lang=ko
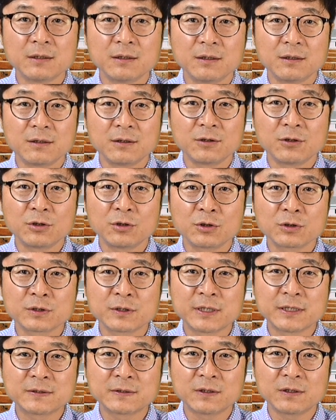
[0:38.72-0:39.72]
어,
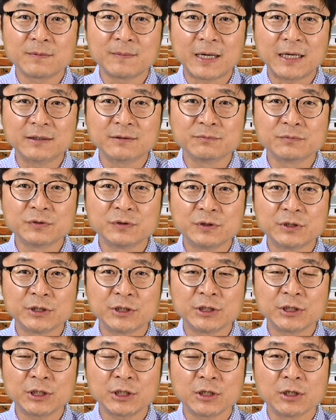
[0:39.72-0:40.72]
그래서 많은
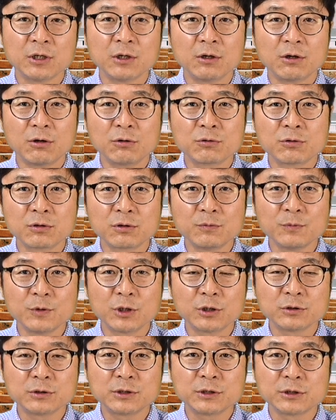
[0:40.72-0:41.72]
분들이 어,
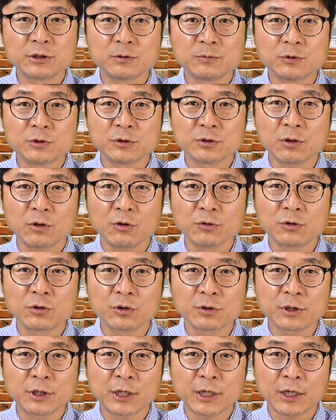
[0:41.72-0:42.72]
그러면 지금은
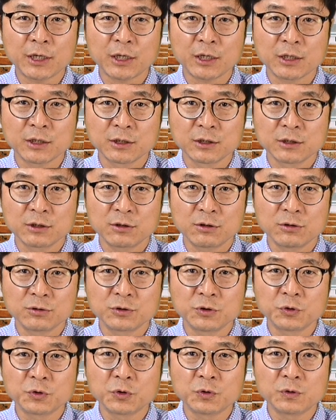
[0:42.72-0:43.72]
어떻게 어,
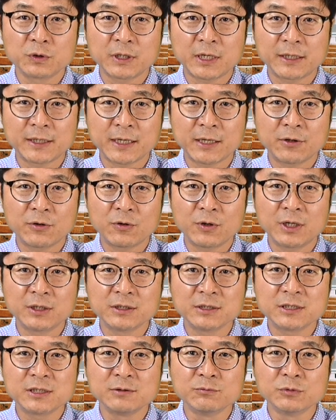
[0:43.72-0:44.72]
적용을 하나요?
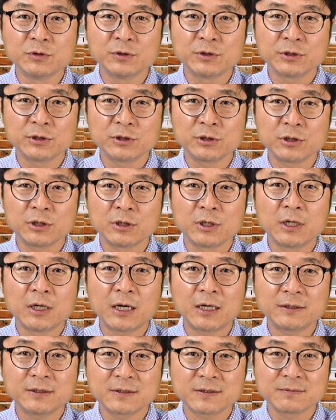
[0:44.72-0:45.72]
하는 질문들을
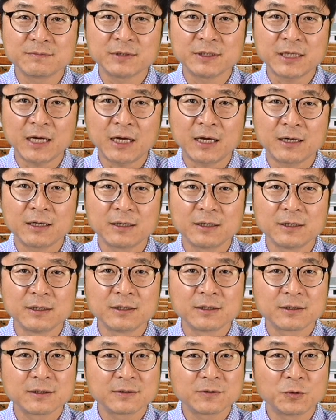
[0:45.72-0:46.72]
하셨습니다.
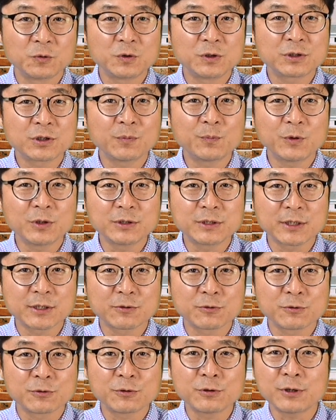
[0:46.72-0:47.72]
그래서 오늘 첫
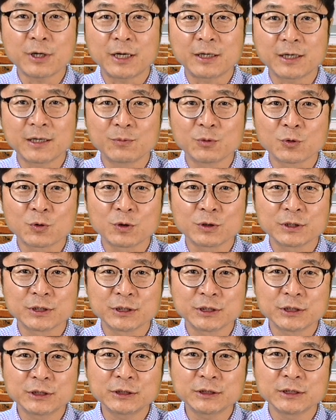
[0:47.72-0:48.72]
번째로 알아볼
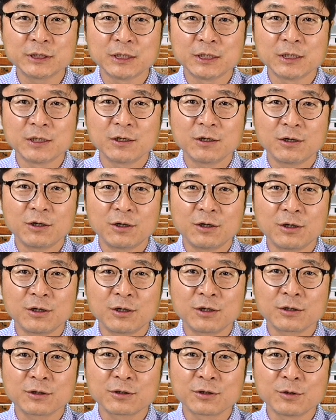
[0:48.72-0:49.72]
것은
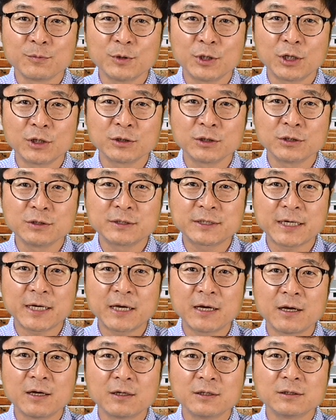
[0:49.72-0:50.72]
어, 그러면
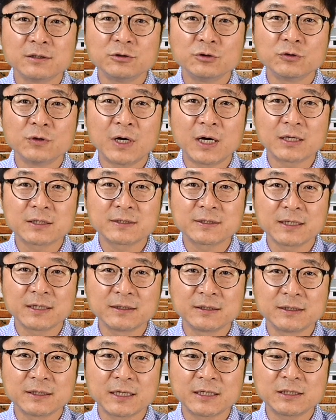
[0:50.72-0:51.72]
현재
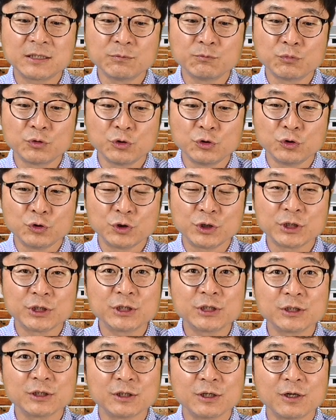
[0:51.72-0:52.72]
유학생들의 신분
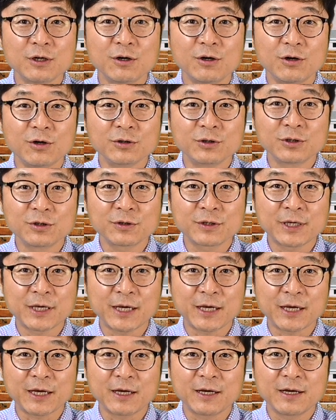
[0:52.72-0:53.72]
유지는
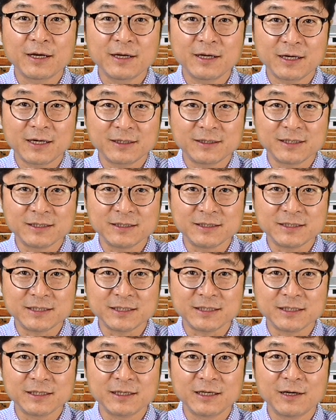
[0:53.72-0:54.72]
어떻게 해야
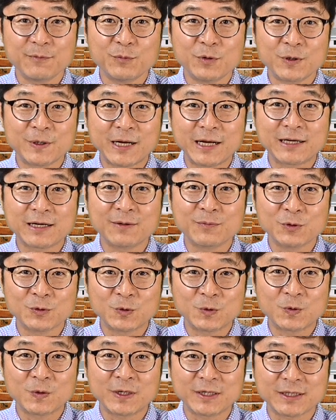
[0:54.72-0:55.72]
되는지 한번 알아보도록